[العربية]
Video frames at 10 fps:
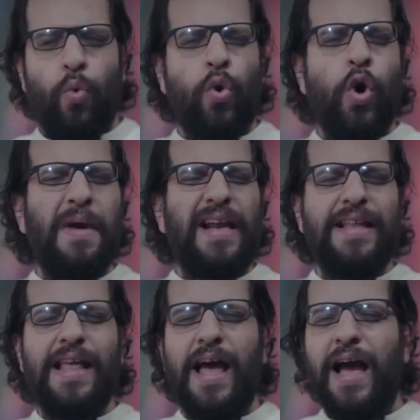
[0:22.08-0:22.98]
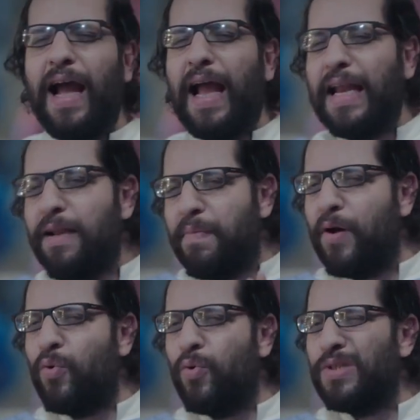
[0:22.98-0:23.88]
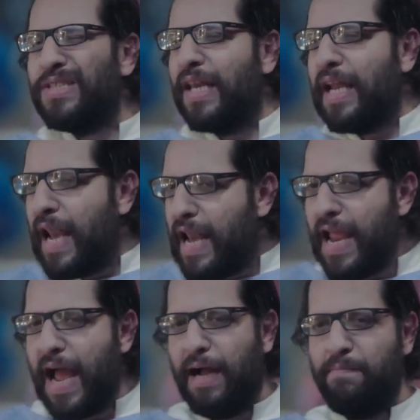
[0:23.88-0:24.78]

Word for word: وجمل كده غريبه وسرياليه